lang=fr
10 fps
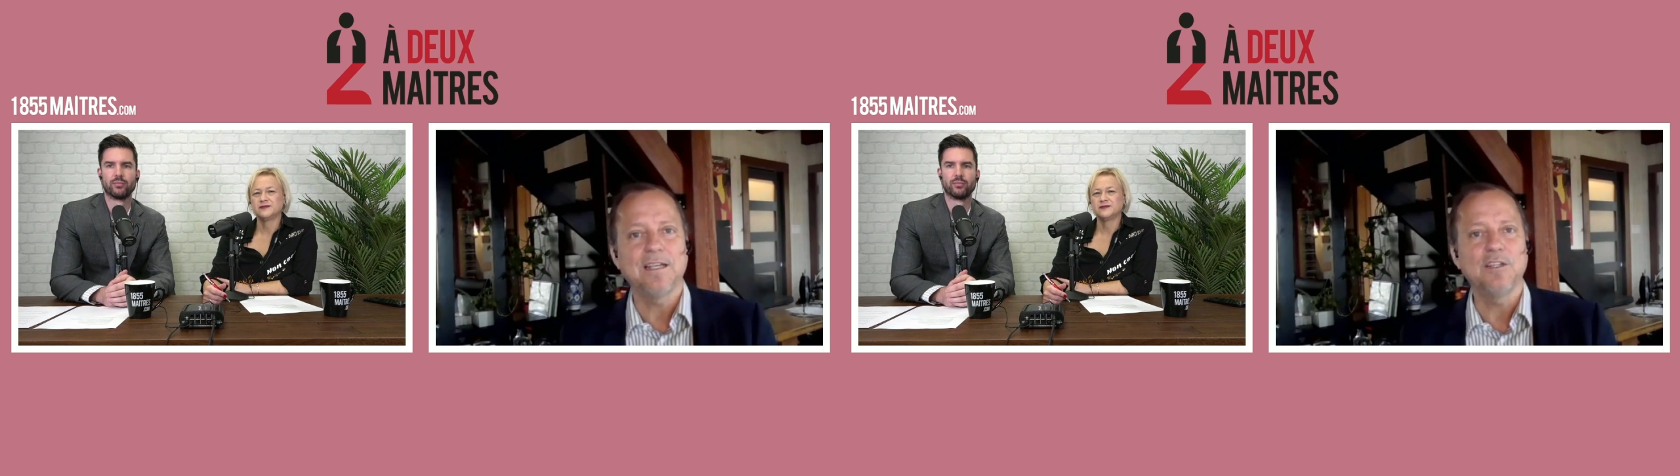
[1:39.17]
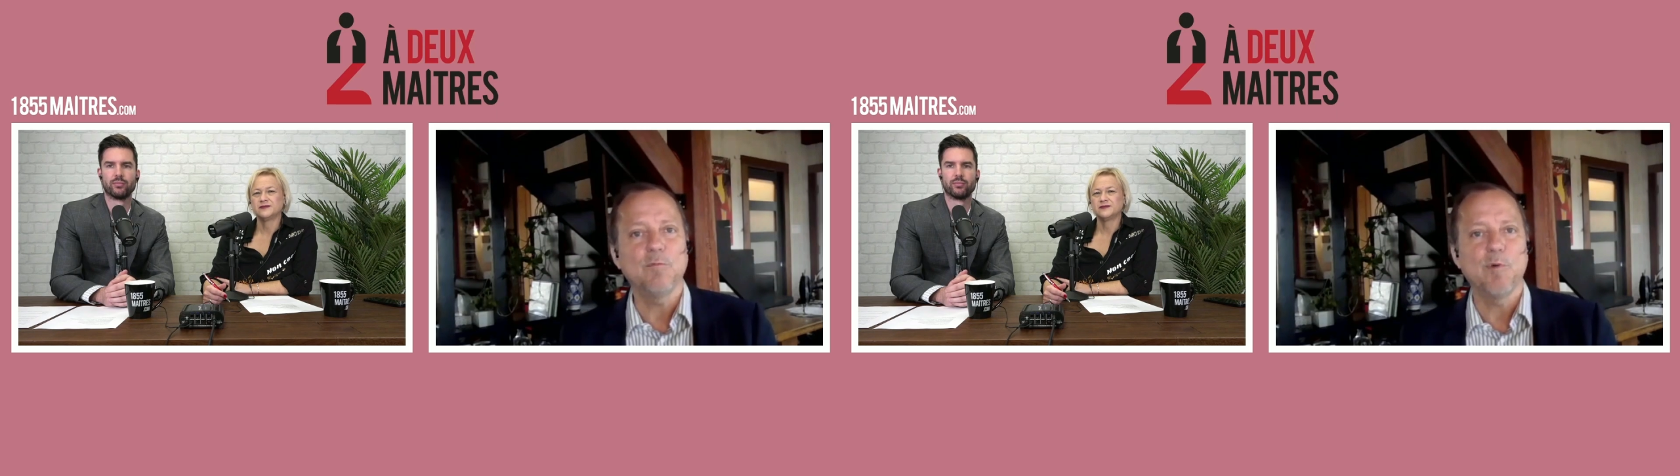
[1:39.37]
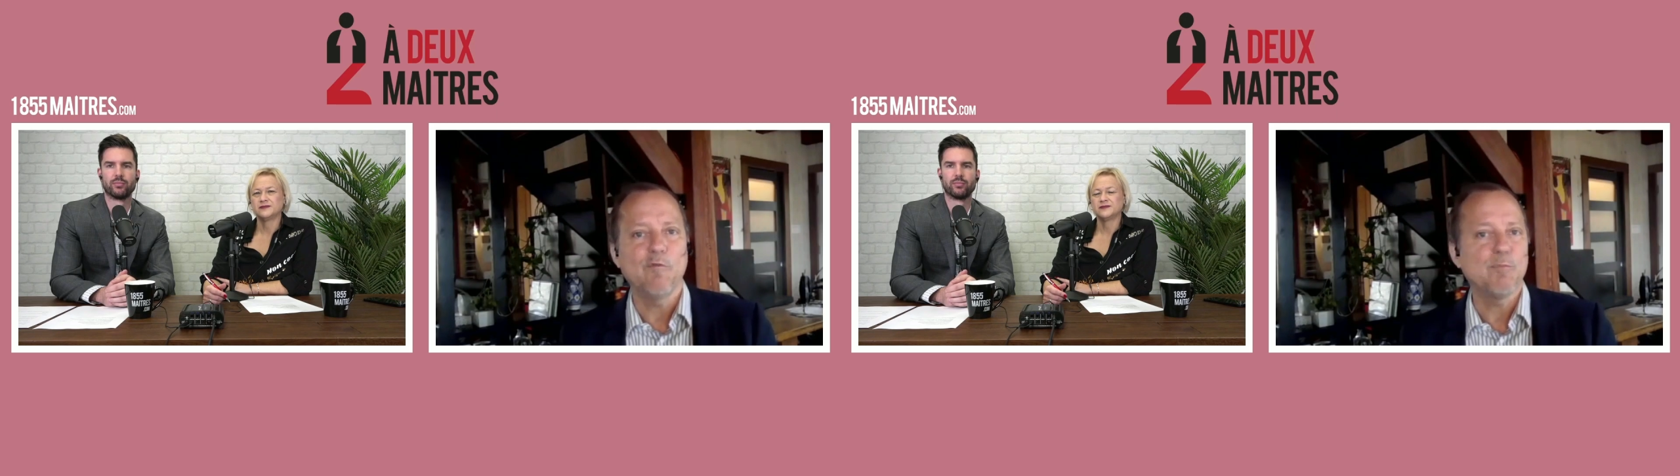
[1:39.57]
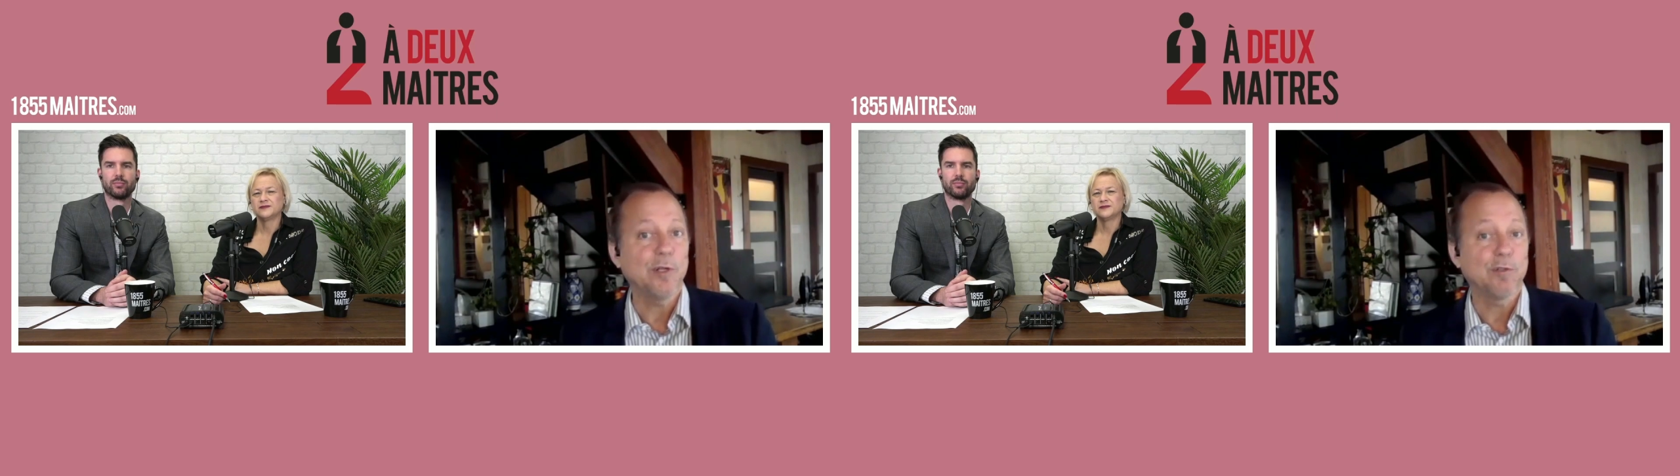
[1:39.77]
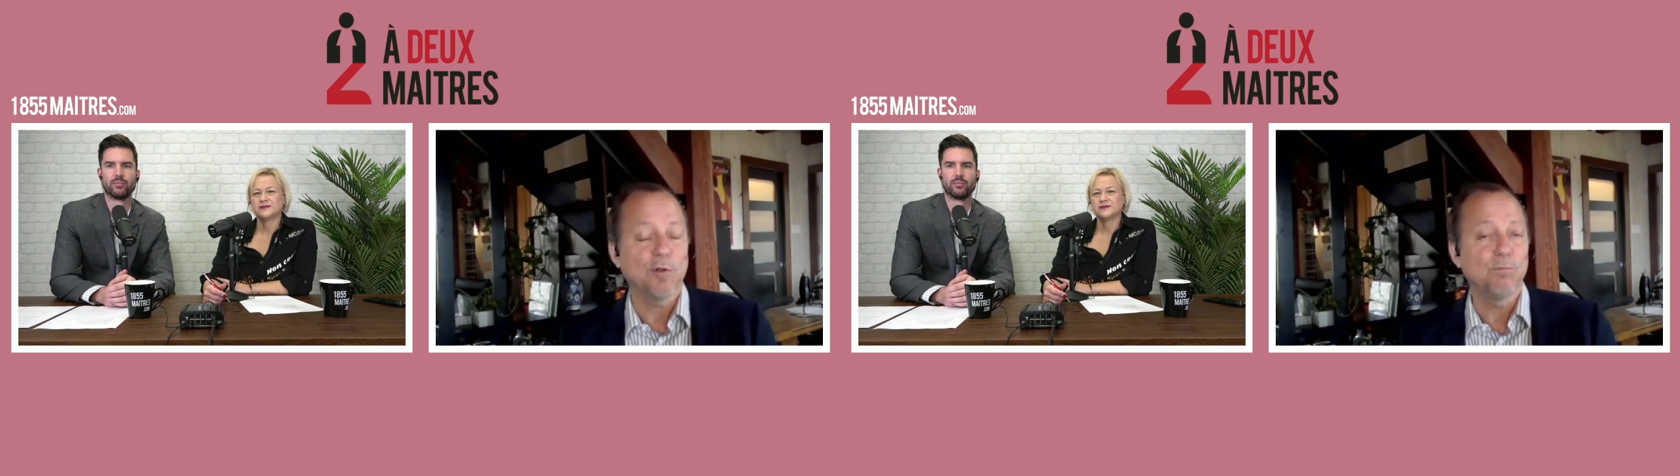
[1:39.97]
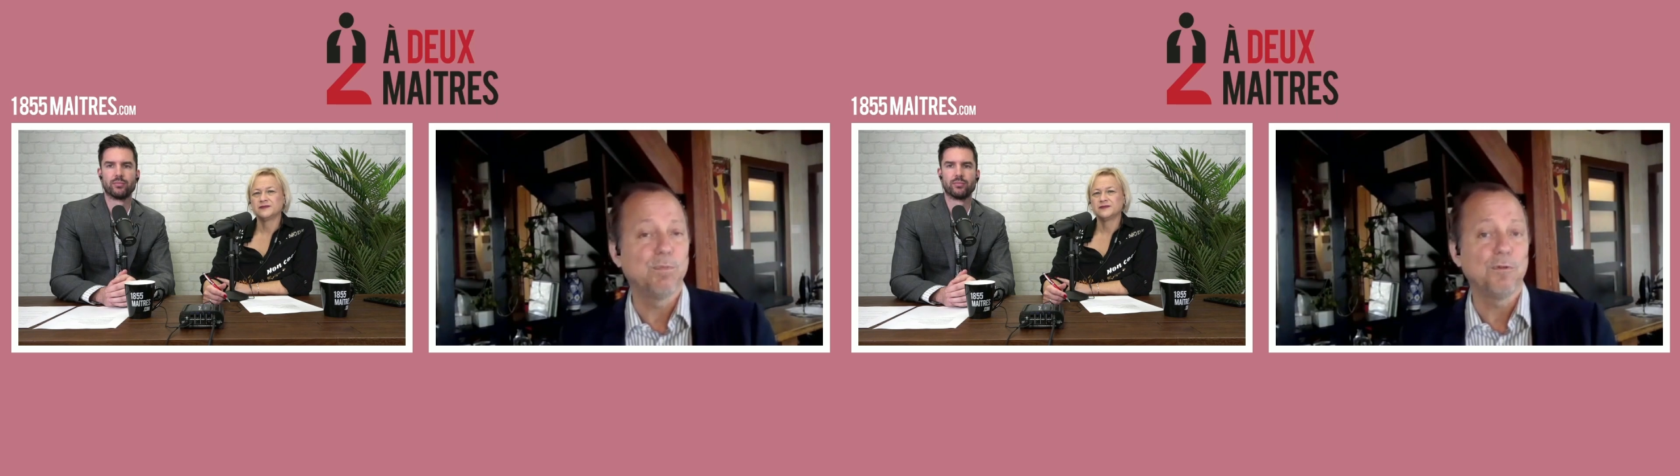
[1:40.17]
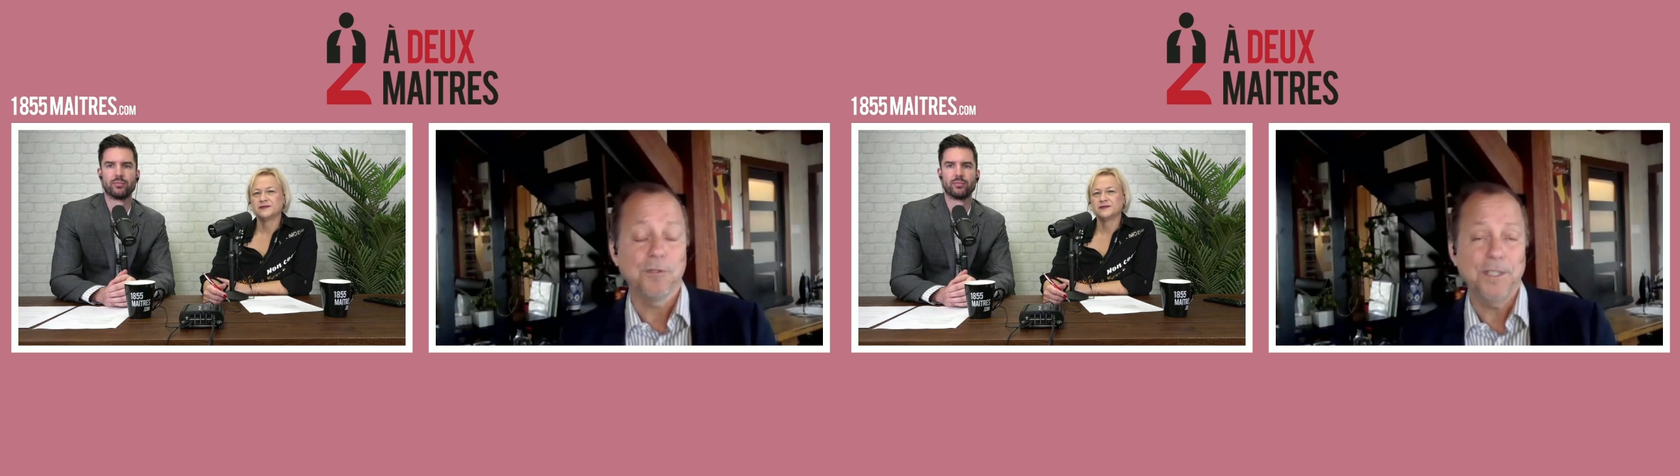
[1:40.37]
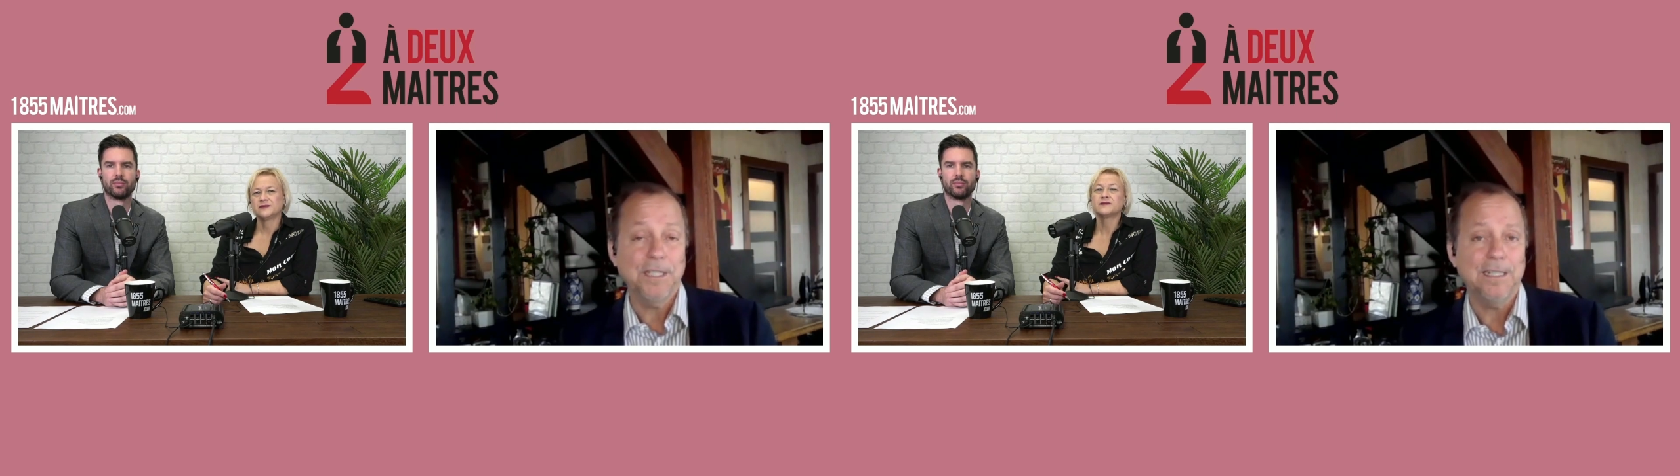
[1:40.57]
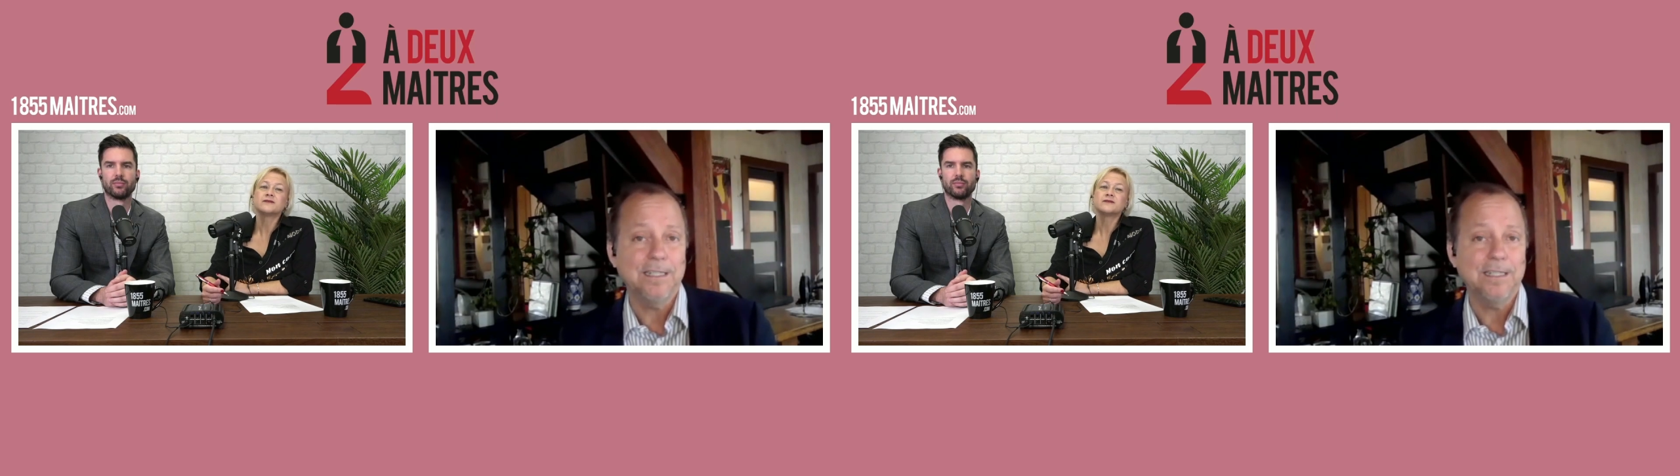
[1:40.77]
qui ne peuvent pas être retournés,